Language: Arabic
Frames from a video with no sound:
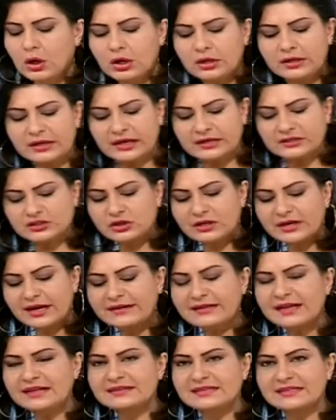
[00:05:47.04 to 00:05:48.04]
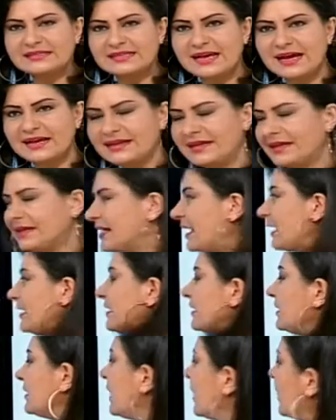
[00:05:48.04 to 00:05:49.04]
أوكي شكرا لاتصالك
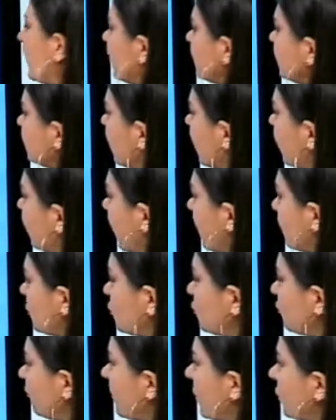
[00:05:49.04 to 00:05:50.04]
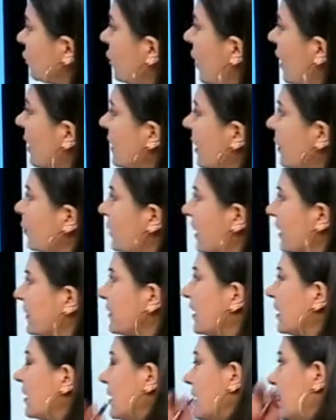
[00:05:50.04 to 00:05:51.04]
خلينا نتابع ونشوف موضوع
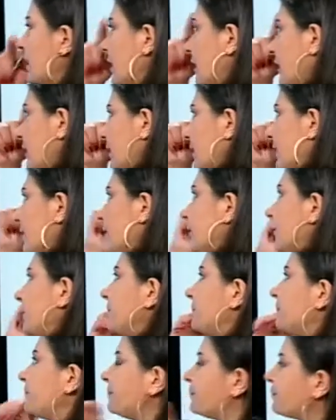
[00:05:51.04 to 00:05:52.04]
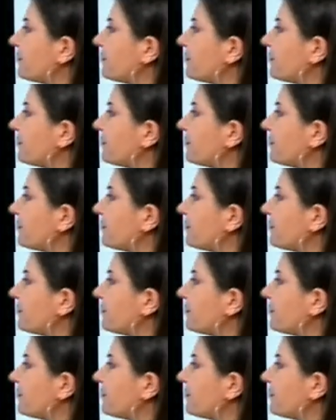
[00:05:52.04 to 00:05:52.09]
الأولاد أه